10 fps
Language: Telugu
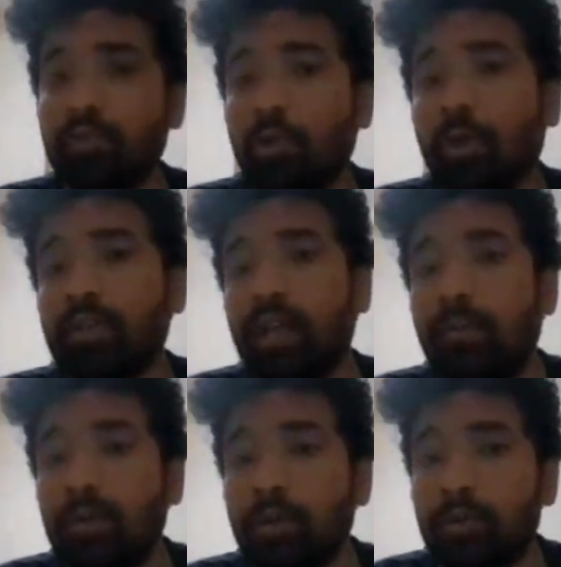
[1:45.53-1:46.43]
ఉష్ణోగ్రతలు
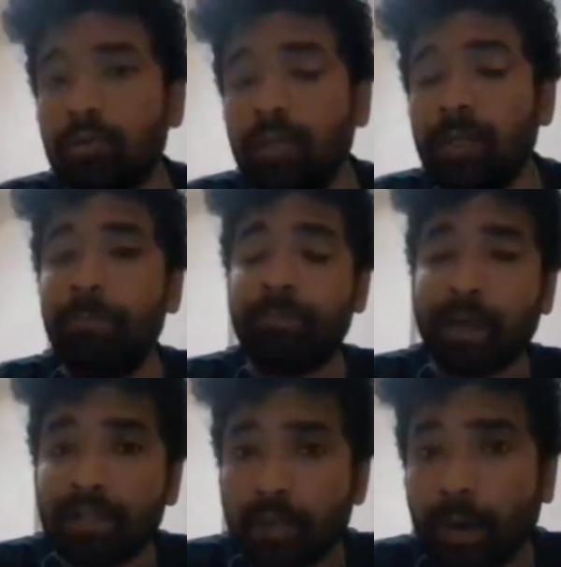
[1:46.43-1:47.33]
నమోదవుతుంది
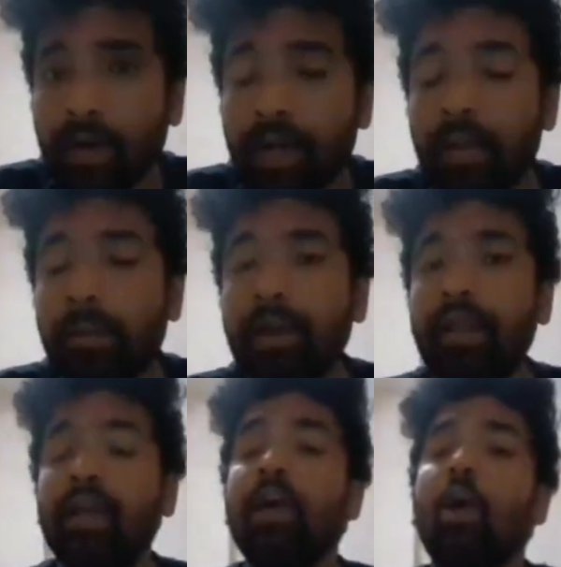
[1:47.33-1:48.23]
దాంతోపాటుగా
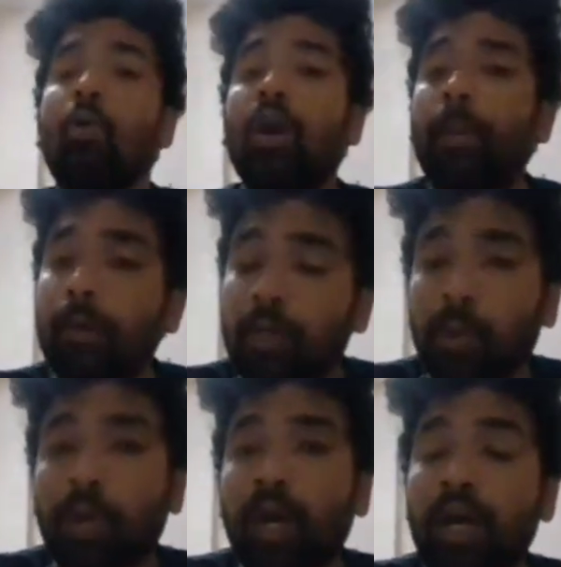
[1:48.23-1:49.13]
ఏమంటే ఉక్కపోత
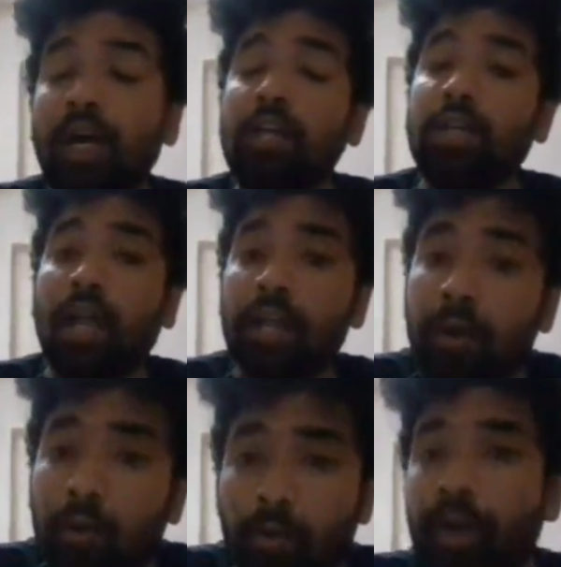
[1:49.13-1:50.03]
కూడా చాలా
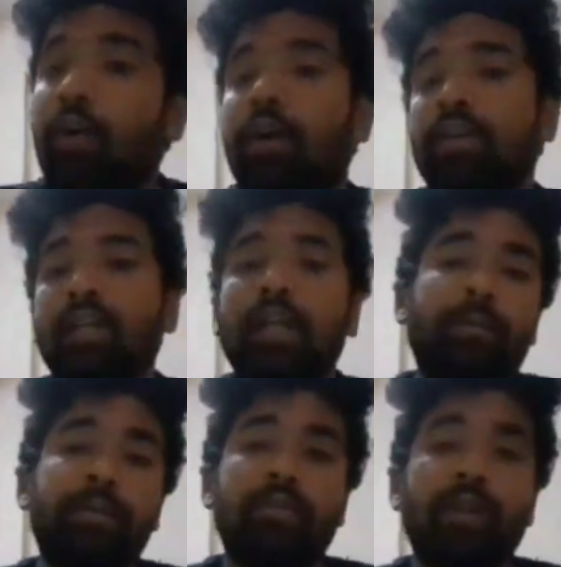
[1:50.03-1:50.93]
ఎక్కువ ఉండే అవకాశాలు
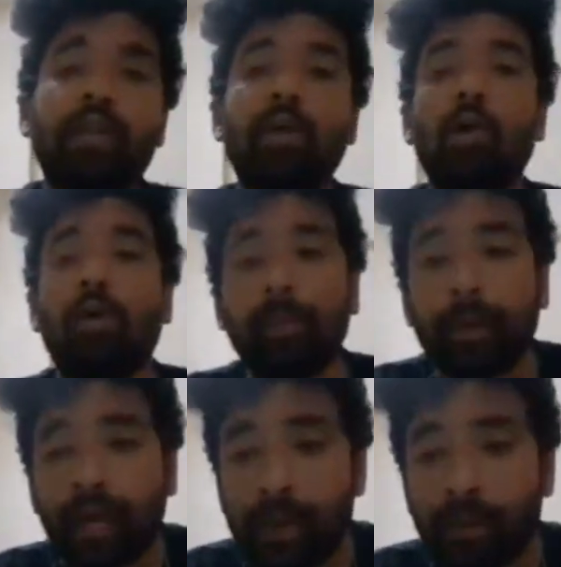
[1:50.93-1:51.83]
కనిపిస్తున్నాయి ఒక
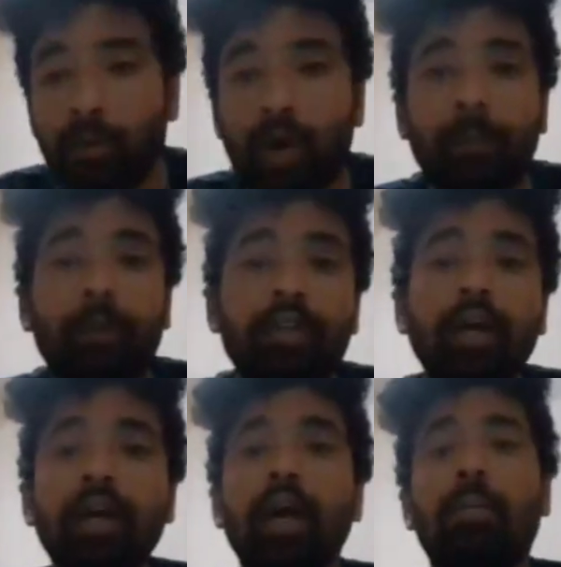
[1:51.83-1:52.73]
పక్కనేమో ఉక్కపోత
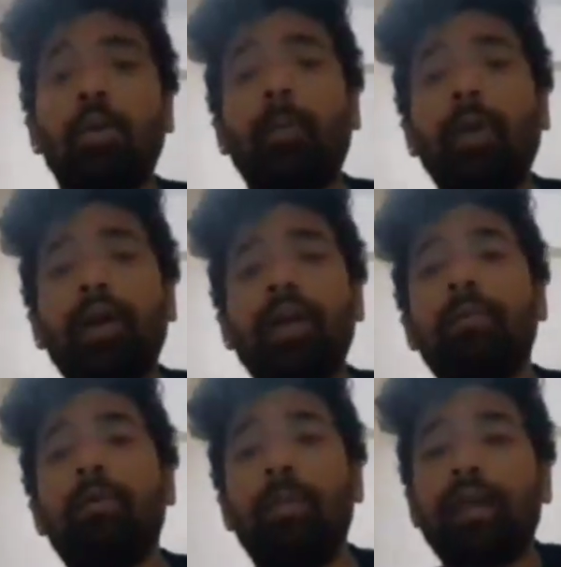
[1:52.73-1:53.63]
మరో
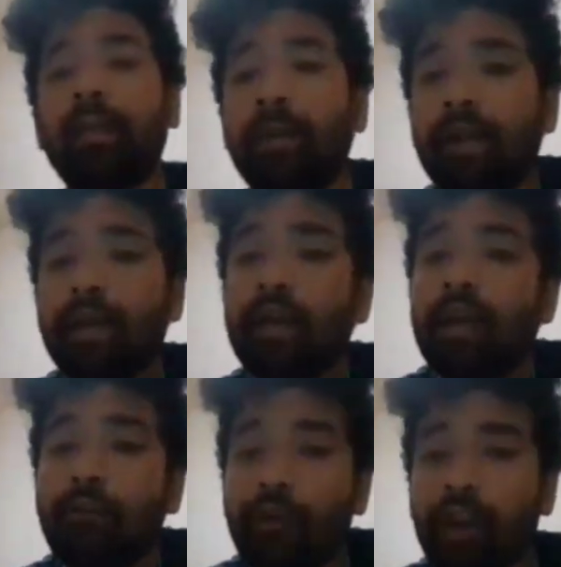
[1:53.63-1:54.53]
పక్కనేమో మనకేమంటే
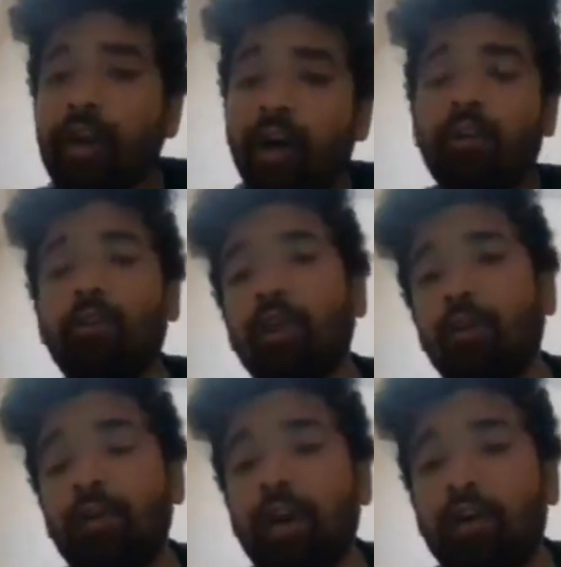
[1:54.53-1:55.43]
వేడిగాలు కూడా
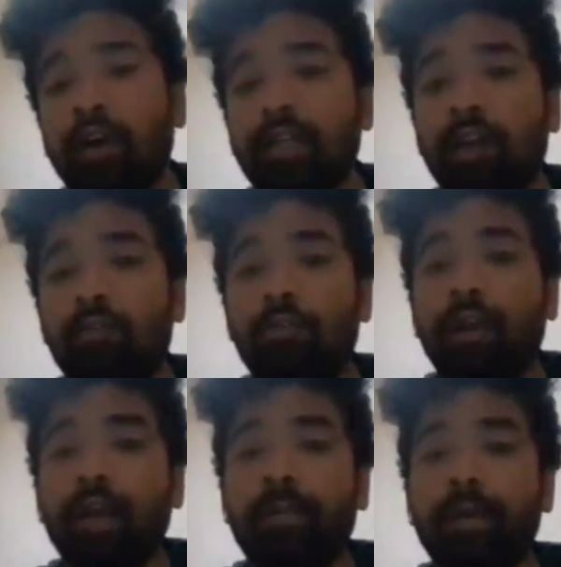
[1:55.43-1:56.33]
ఉండే అవకాశాలు
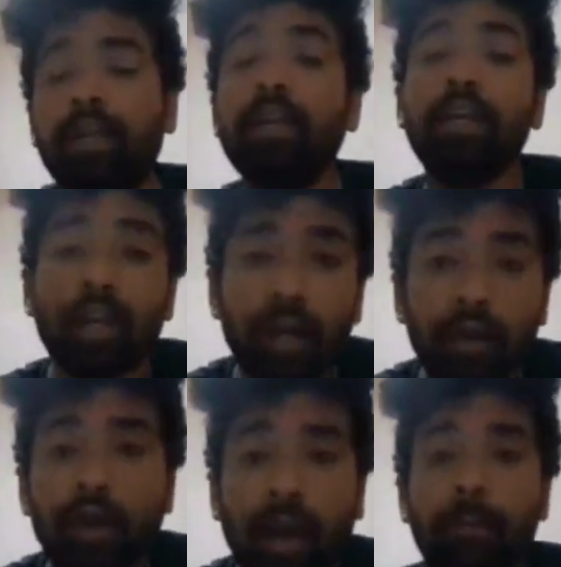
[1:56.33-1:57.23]
ఉంటున్నాయి కాబట్టి ఈ రెండు
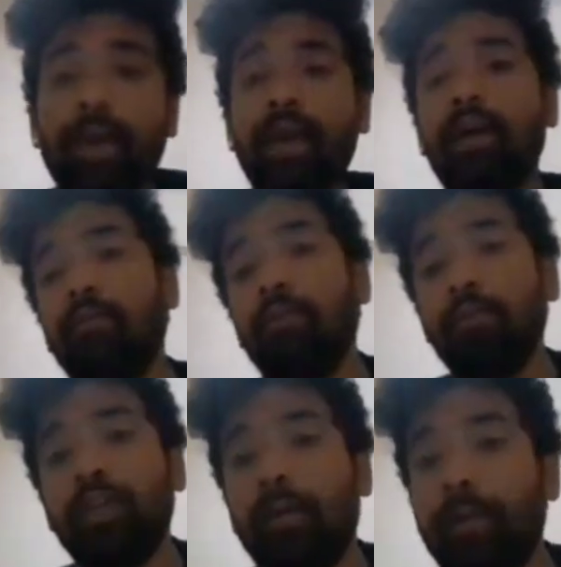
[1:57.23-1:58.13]
కంబైన్గా
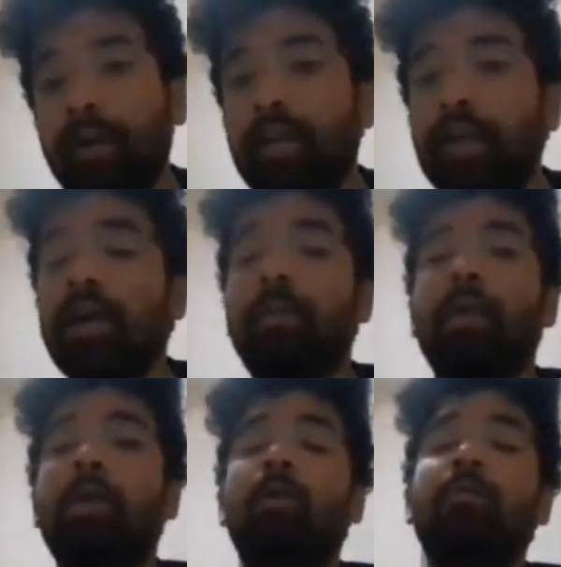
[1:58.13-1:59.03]
ఉంటుంది కాబట్టి
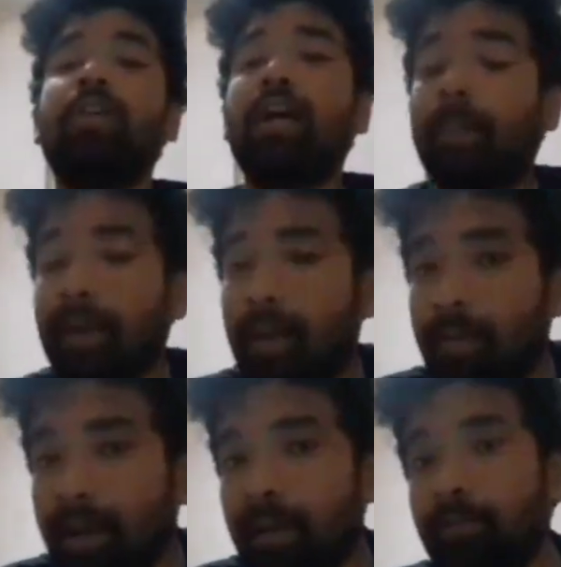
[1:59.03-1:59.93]
మనకు విశాఖపట్నం
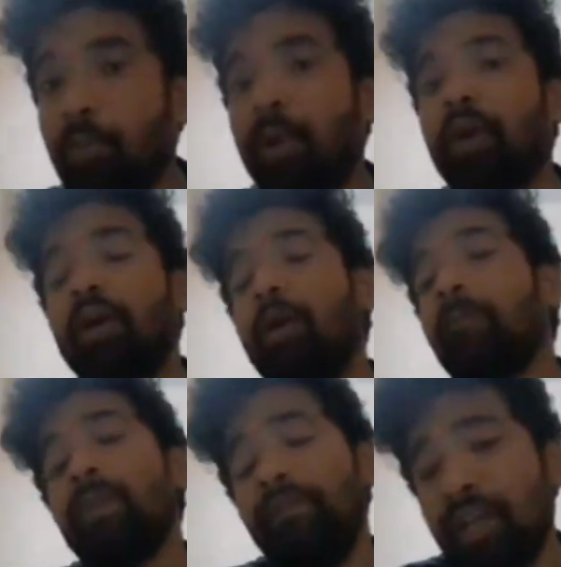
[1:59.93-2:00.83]
నగరంతో పాటుగా
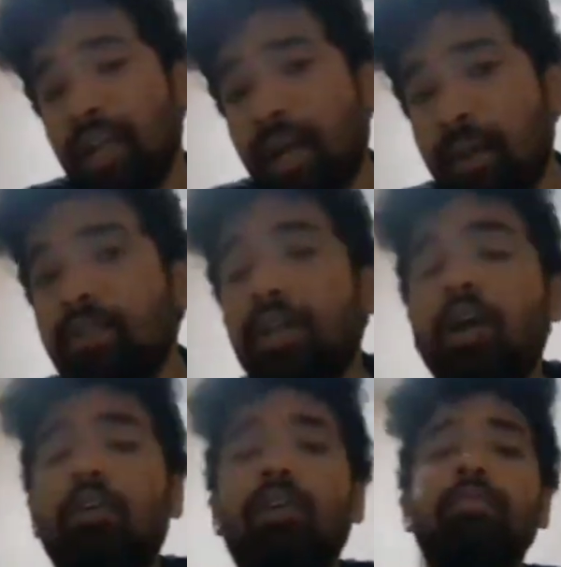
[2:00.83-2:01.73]
విజయనగరం
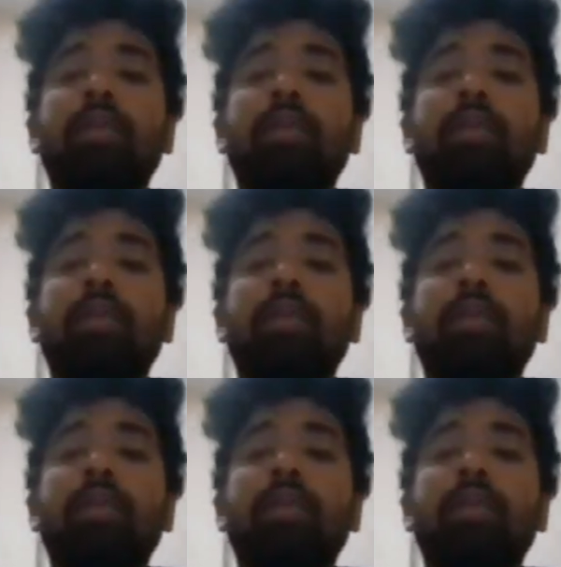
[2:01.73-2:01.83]
శ్రీకాకుళం